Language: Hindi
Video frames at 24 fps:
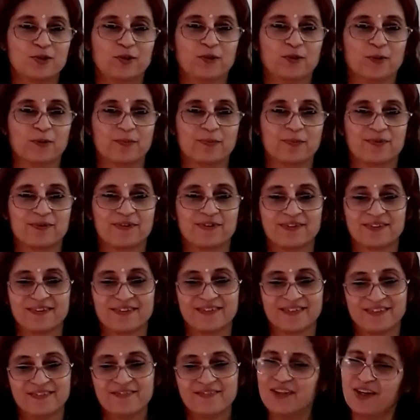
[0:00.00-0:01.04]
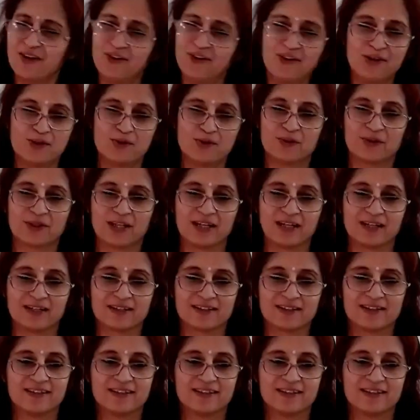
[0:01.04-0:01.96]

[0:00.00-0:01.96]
होप वी ऑल नो दैट